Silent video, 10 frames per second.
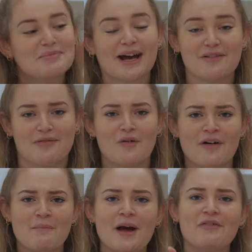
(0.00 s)
Bref, on
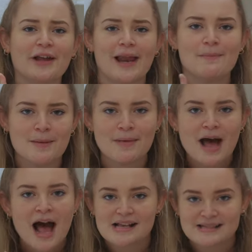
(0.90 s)
va pas faire la même
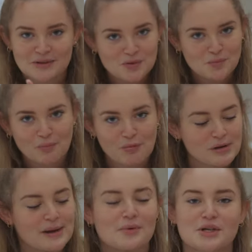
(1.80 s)
à celle de
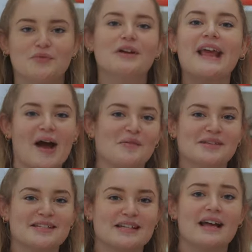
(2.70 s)
Montpellier, moi je vous le
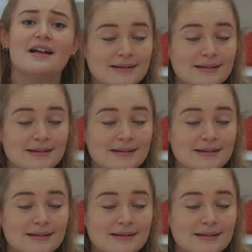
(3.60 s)
garantis.